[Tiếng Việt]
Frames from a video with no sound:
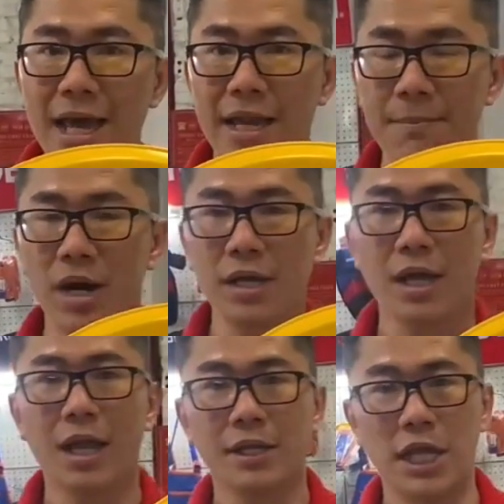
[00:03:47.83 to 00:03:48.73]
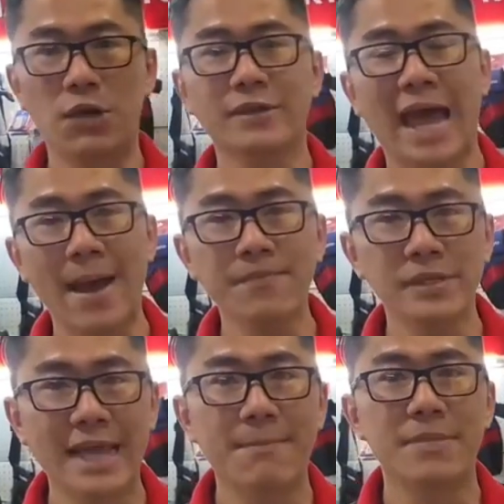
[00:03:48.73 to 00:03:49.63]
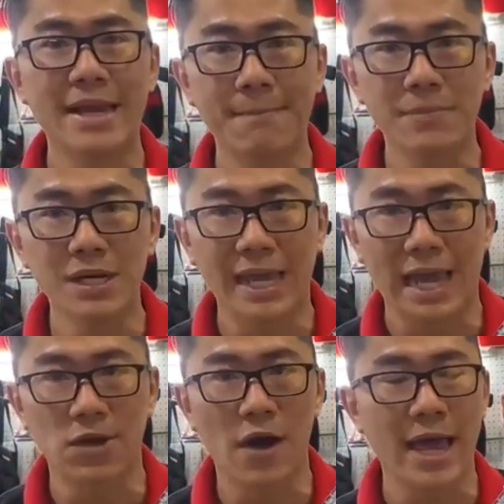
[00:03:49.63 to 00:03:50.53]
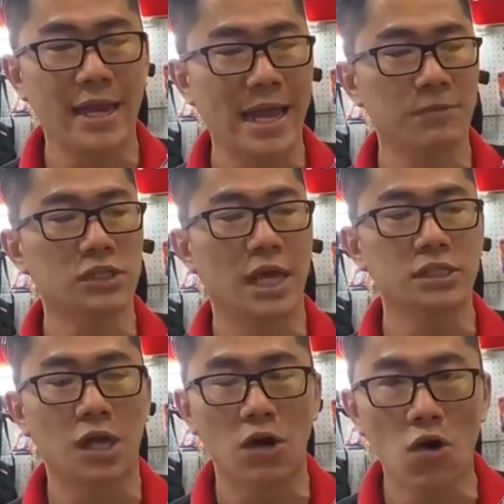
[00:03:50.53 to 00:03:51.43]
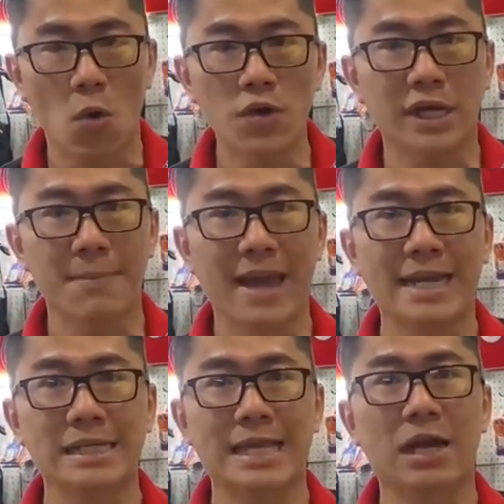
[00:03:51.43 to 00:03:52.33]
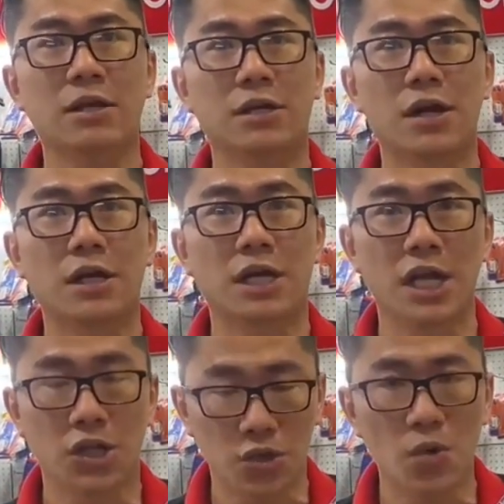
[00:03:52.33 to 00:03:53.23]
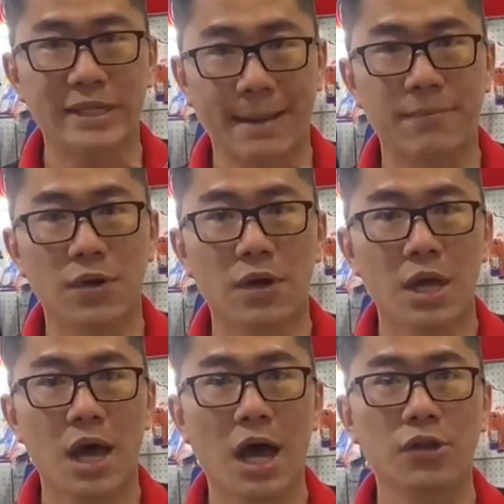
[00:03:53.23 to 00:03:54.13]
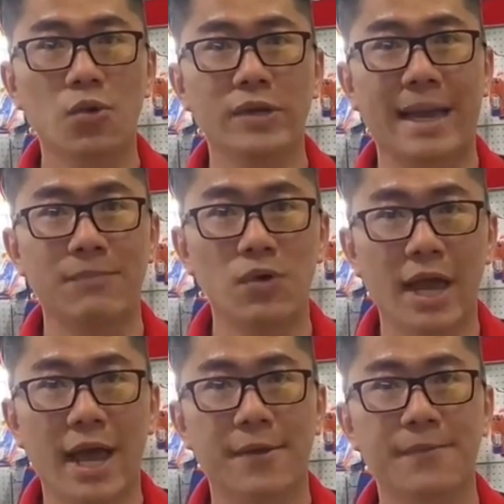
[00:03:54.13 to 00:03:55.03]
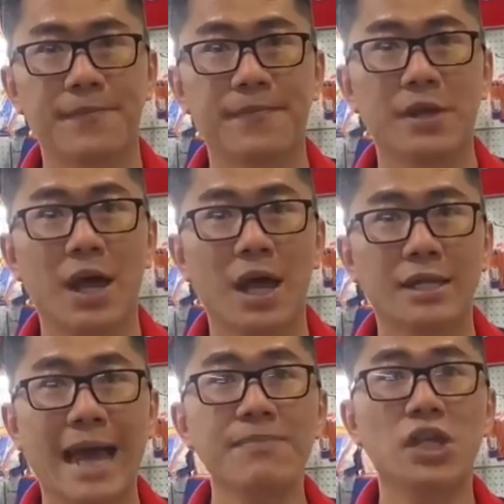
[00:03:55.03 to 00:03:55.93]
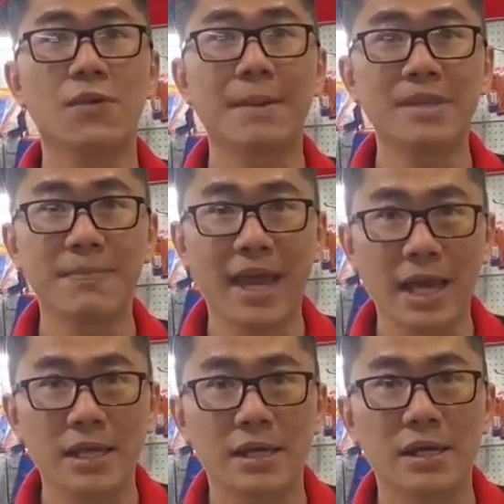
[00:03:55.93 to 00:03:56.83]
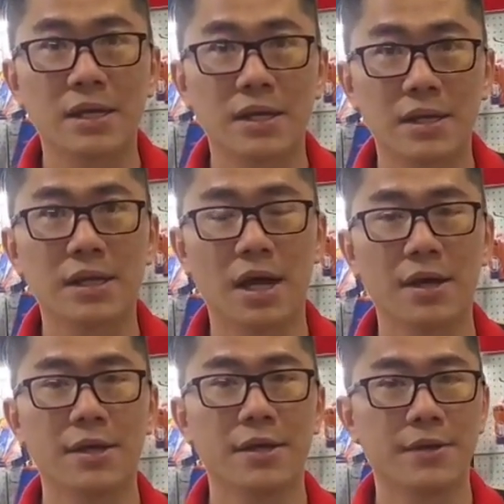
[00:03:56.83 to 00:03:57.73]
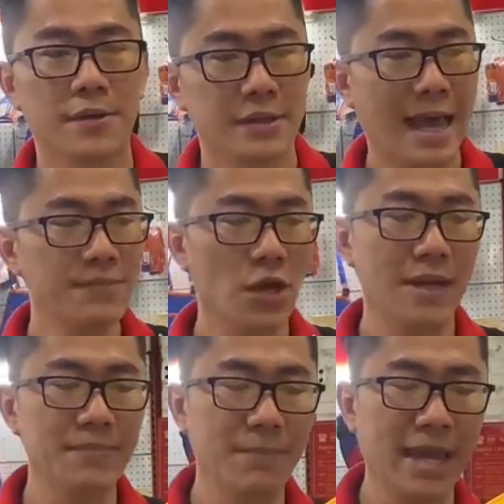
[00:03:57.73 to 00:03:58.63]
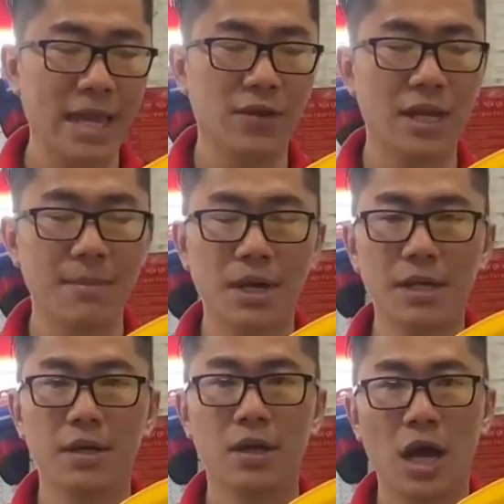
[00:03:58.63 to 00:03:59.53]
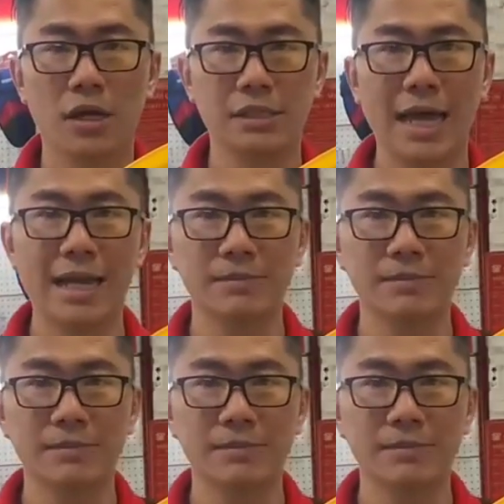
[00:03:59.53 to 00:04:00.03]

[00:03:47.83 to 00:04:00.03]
nha anh em ơi chỉ có 850 ngàn thôi anh em có thể sở hữu được cái máy cắt sắt cực kỳ tua chậm luôn à, tua chậm luôn ha 8 triệu 500 ngàn à, 8 triệu 500 ngàn nha anh em ơi à, anh